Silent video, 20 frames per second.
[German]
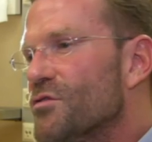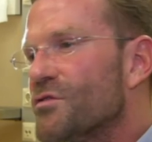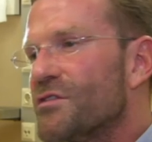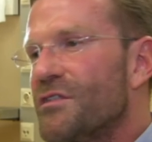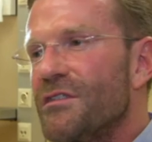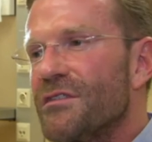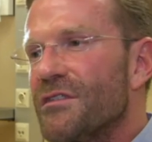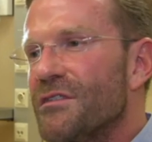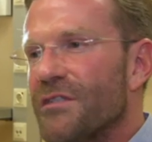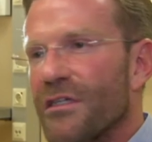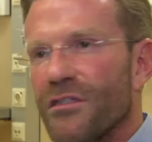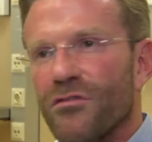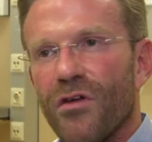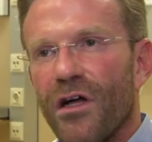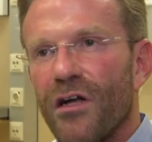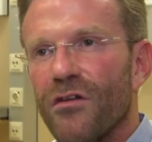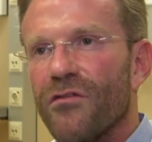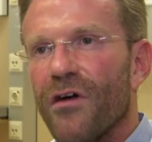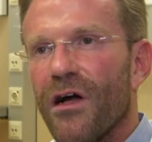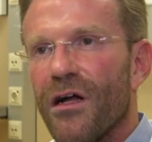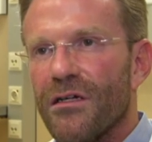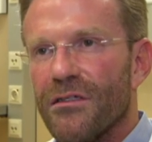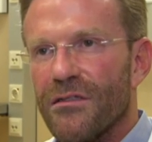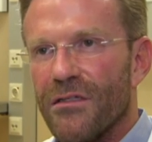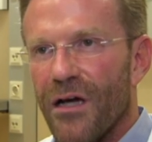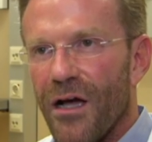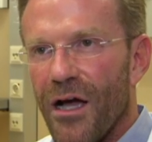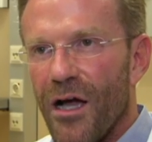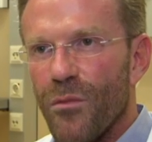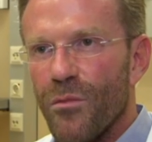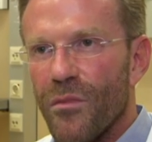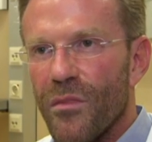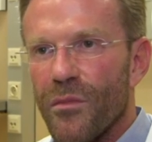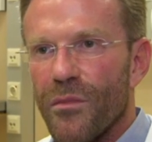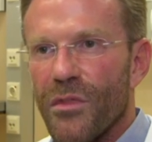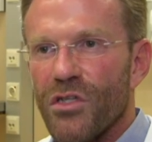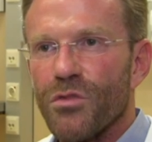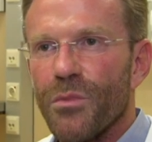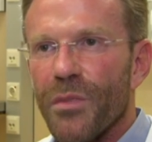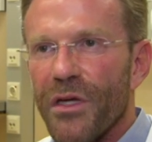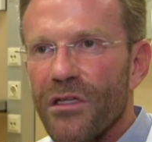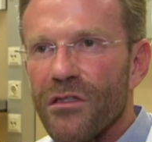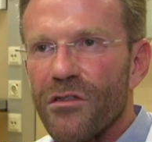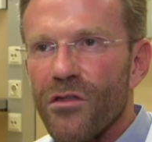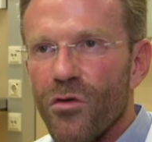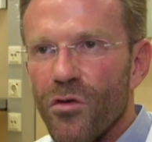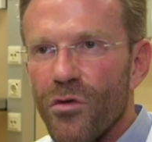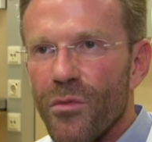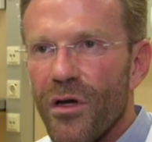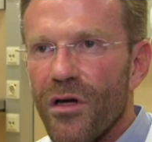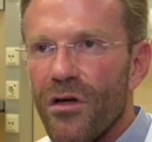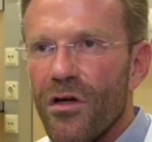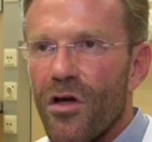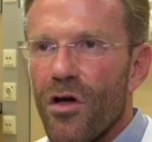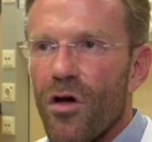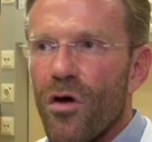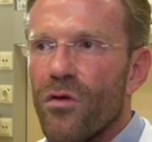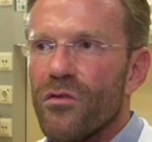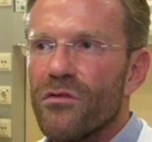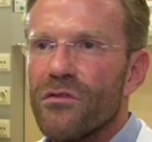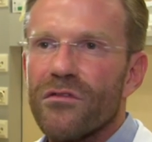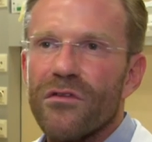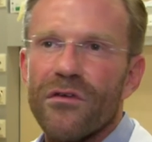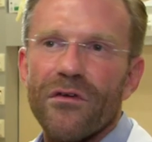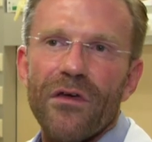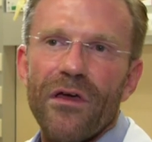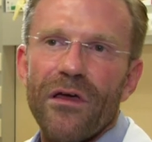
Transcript: und dieses Sexualverhalten haben, man spricht darüber und